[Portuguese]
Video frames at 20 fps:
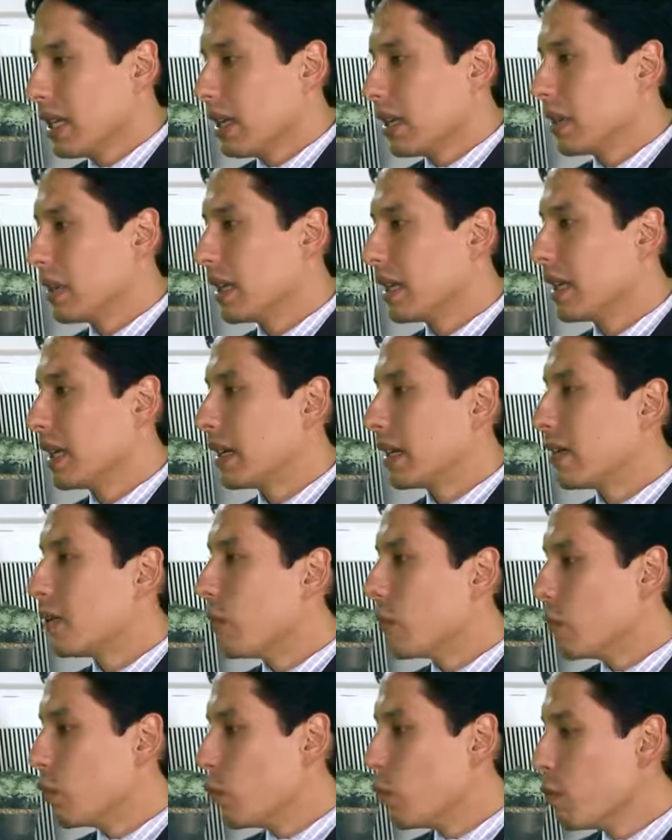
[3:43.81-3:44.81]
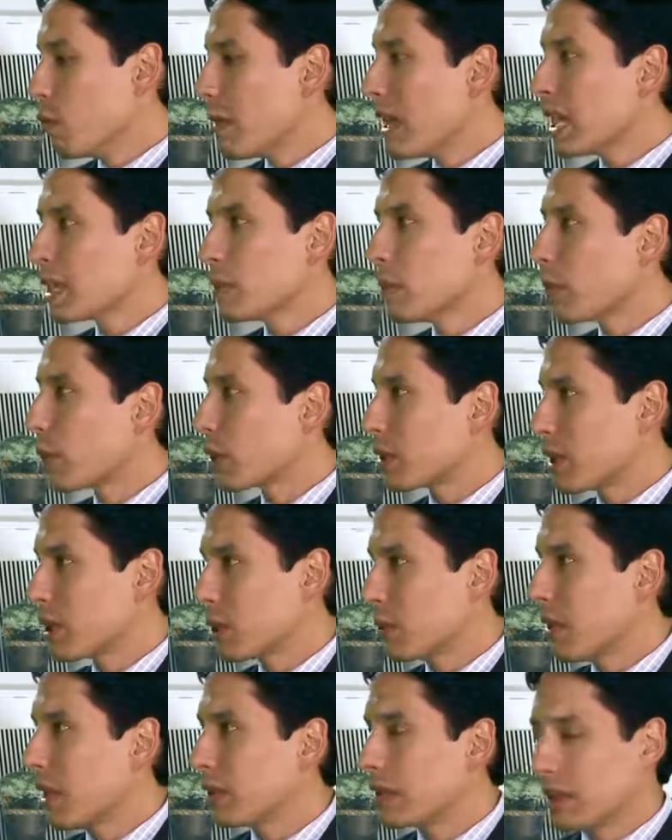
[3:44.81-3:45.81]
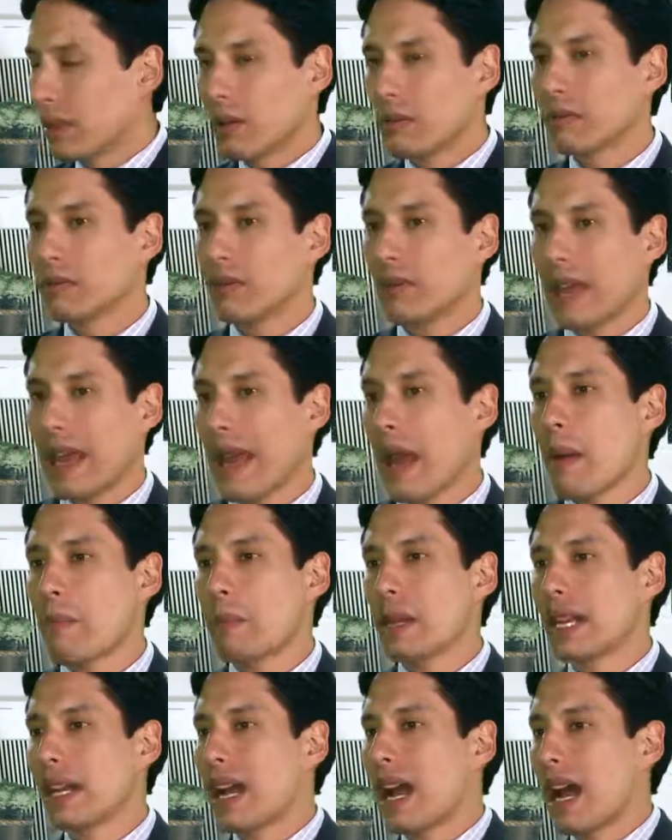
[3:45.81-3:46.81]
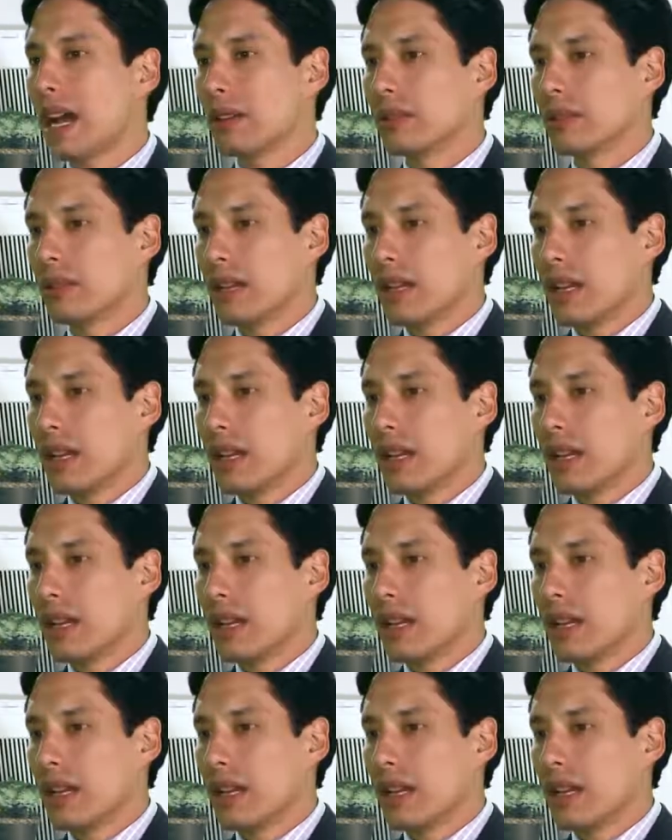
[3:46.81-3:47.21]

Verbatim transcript: Né? O mesmo procedimento não é aplicado